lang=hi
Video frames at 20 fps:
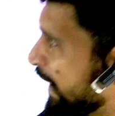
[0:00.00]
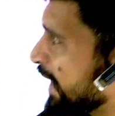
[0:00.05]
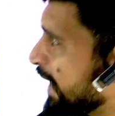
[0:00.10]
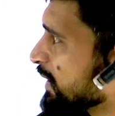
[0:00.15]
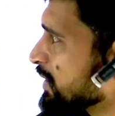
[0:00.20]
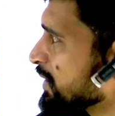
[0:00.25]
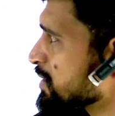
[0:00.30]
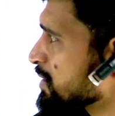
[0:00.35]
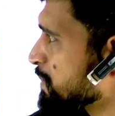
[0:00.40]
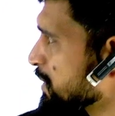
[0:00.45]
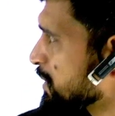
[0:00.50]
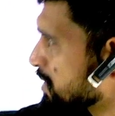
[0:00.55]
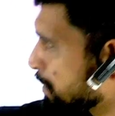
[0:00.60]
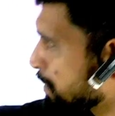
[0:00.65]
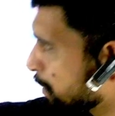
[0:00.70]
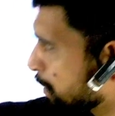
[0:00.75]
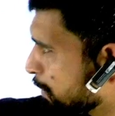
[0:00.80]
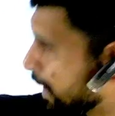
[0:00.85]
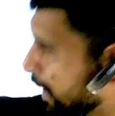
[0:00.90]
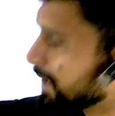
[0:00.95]
इसमें से भी
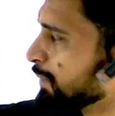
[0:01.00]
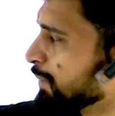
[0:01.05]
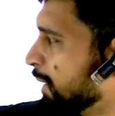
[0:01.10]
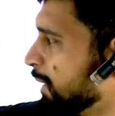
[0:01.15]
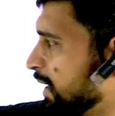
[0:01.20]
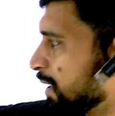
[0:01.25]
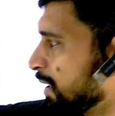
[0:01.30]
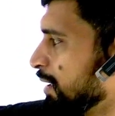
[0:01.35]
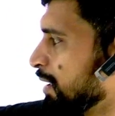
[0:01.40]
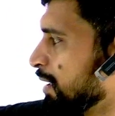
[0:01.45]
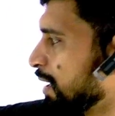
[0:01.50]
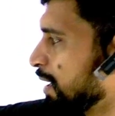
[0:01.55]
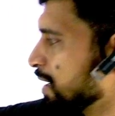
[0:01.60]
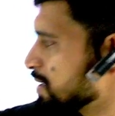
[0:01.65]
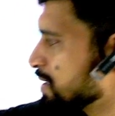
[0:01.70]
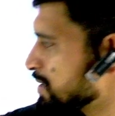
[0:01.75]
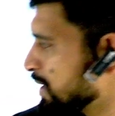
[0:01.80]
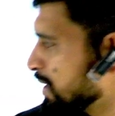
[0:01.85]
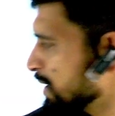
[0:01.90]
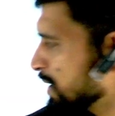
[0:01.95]
मैथमेटिकल
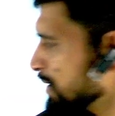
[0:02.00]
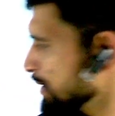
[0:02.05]
रीजनिंग